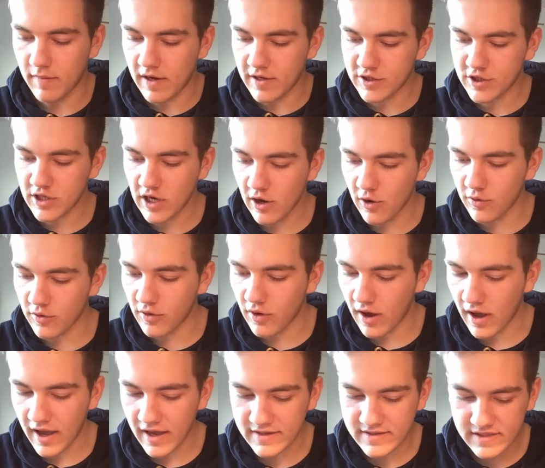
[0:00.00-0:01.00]
Mal schauen.
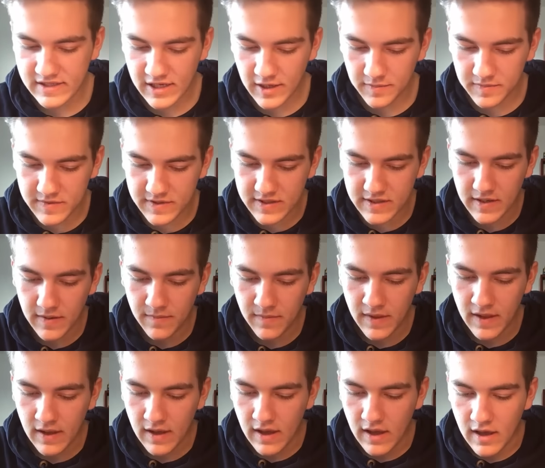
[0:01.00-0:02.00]
Es gibt
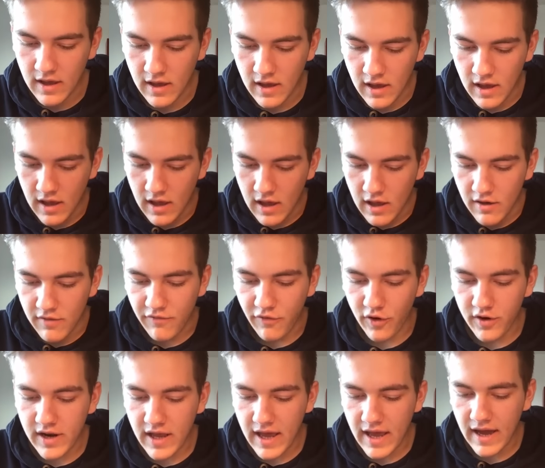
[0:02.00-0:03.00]

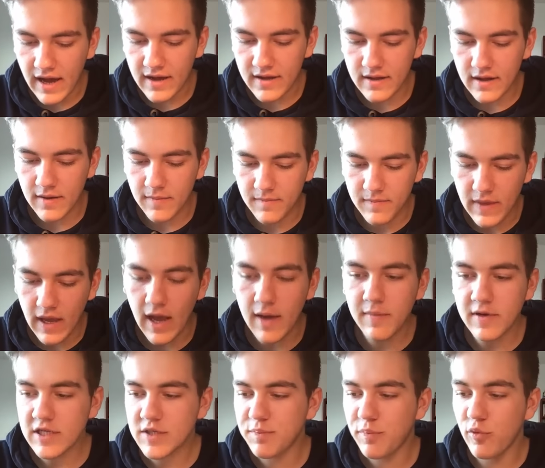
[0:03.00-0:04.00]
von der Her ähm,
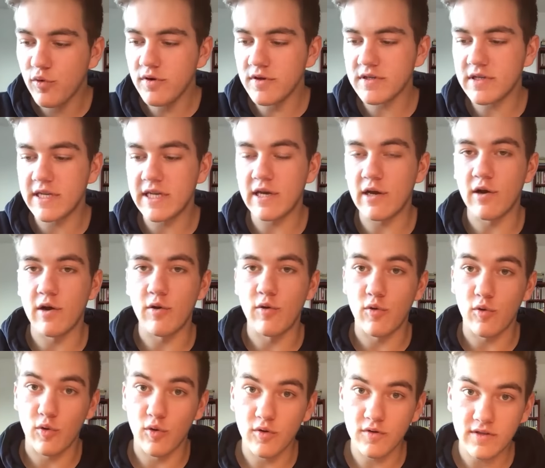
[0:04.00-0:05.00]
einmal das
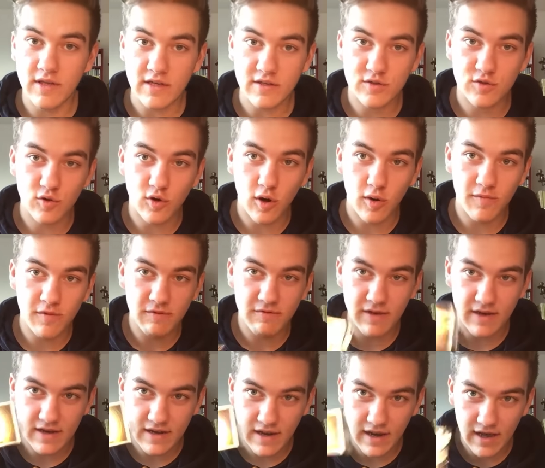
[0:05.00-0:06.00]
Bundesliga-Logo, dazu kommen
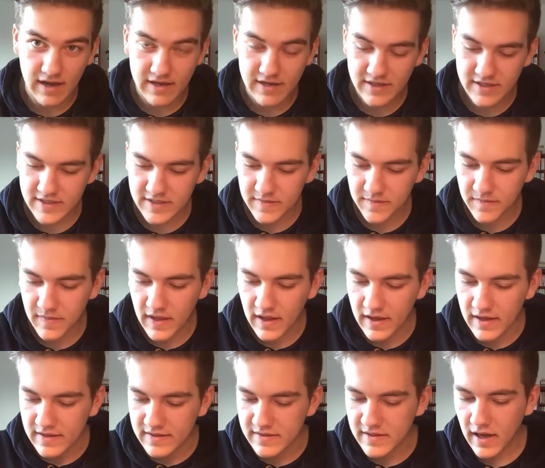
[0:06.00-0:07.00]
wir gleich.
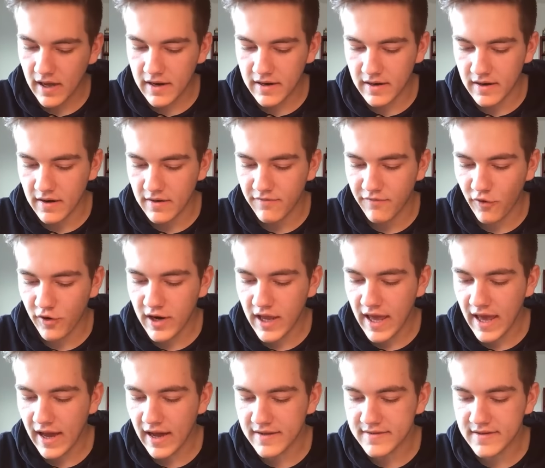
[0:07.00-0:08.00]
Dann von
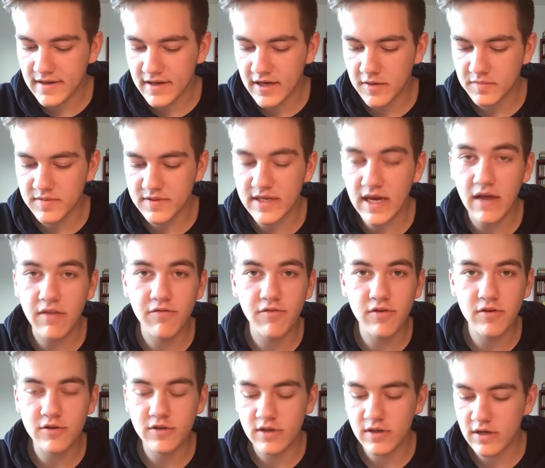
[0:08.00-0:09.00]
der Hertha gibt es
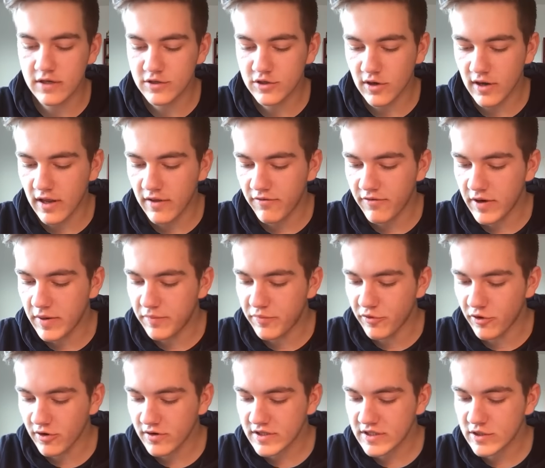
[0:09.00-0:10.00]
Anthony, äh, John Anthony
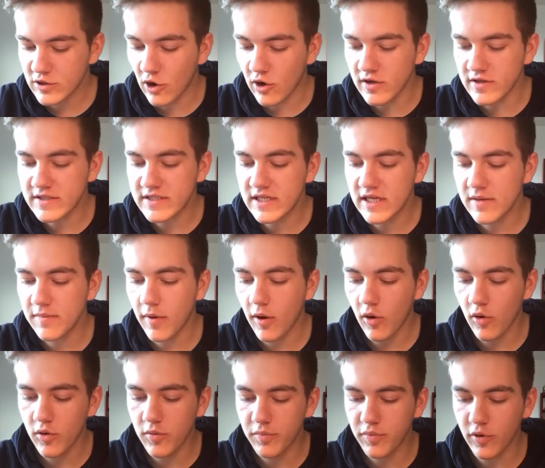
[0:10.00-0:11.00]
Brooks, Gold,
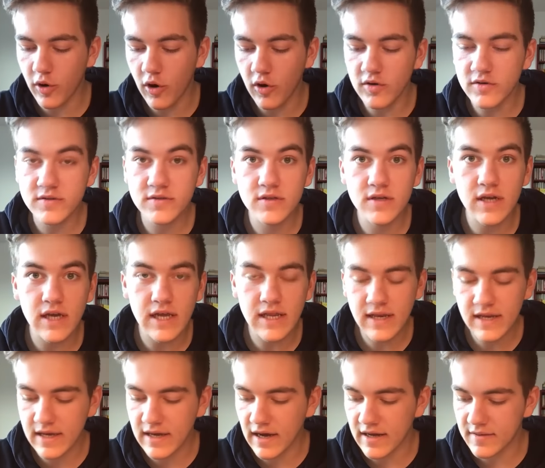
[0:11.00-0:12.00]
Silber und Bronze
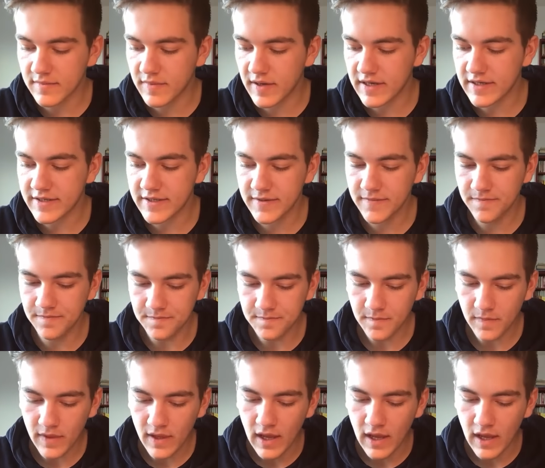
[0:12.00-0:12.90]
in den Kartenpäckchen.